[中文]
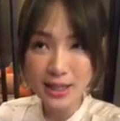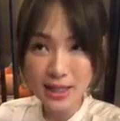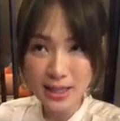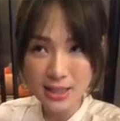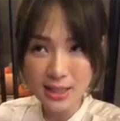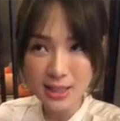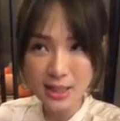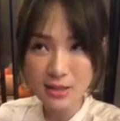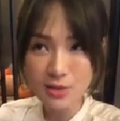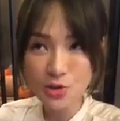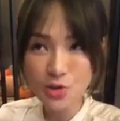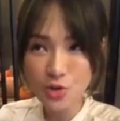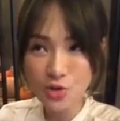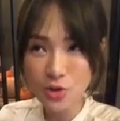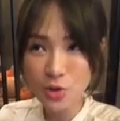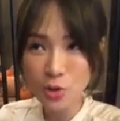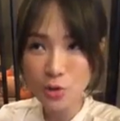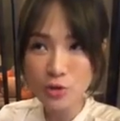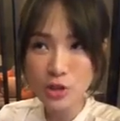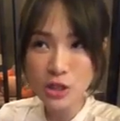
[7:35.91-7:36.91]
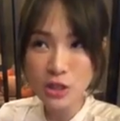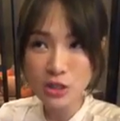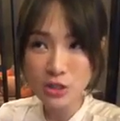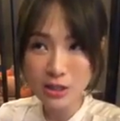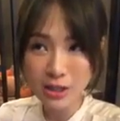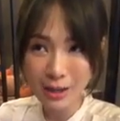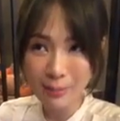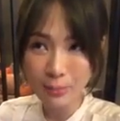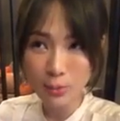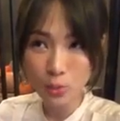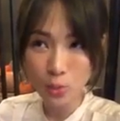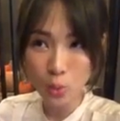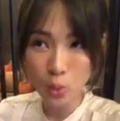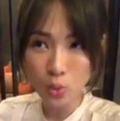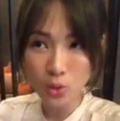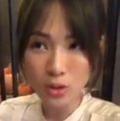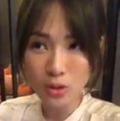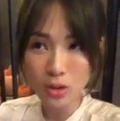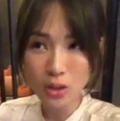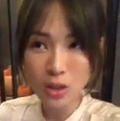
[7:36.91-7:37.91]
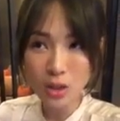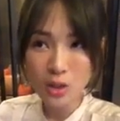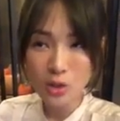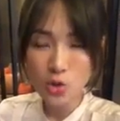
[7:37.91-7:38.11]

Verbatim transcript: 以前吃的东西是差不多的，